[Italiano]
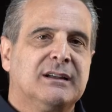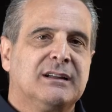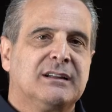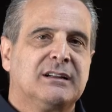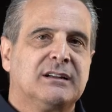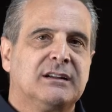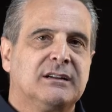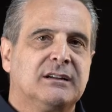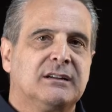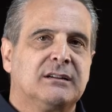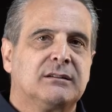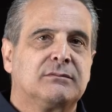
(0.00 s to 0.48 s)

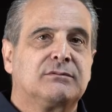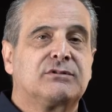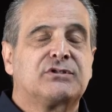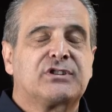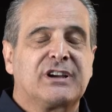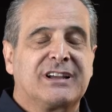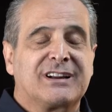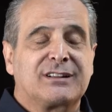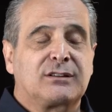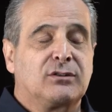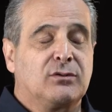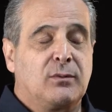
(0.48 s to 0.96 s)
Eh,
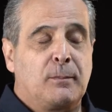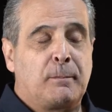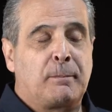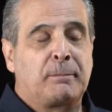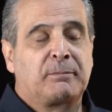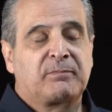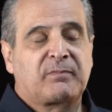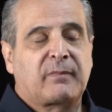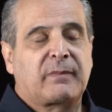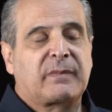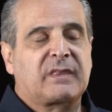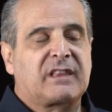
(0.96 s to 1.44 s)
certo,
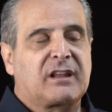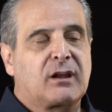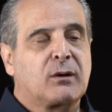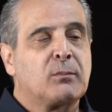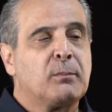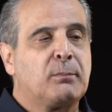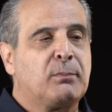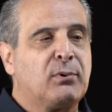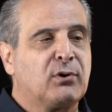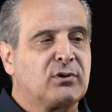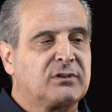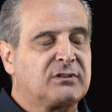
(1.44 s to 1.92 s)

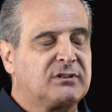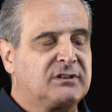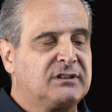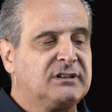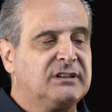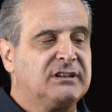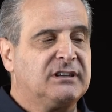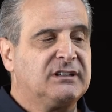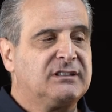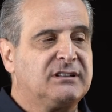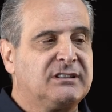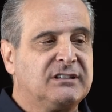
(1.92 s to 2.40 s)
un po'
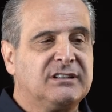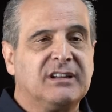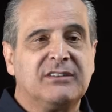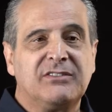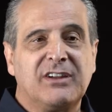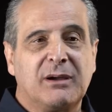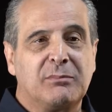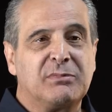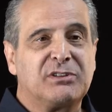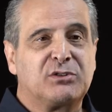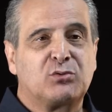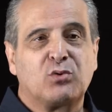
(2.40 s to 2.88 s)
ti, ti
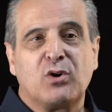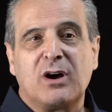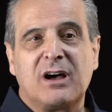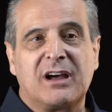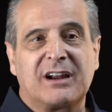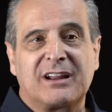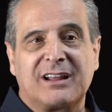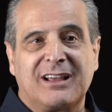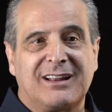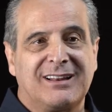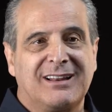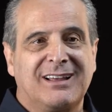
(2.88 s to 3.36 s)
devi
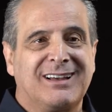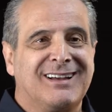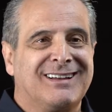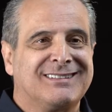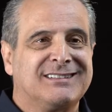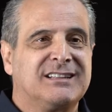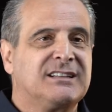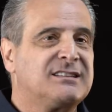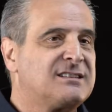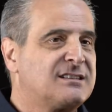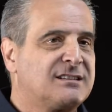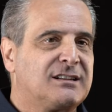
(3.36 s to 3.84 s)
abituare alla
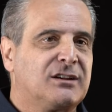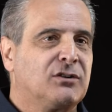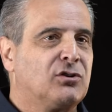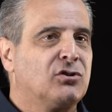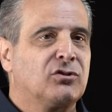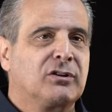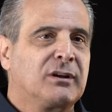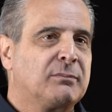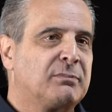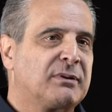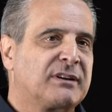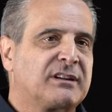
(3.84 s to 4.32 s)

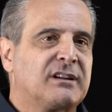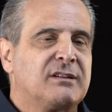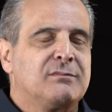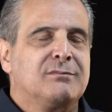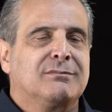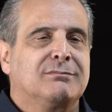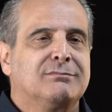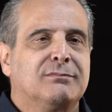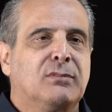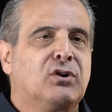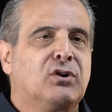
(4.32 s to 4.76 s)
dizione perché in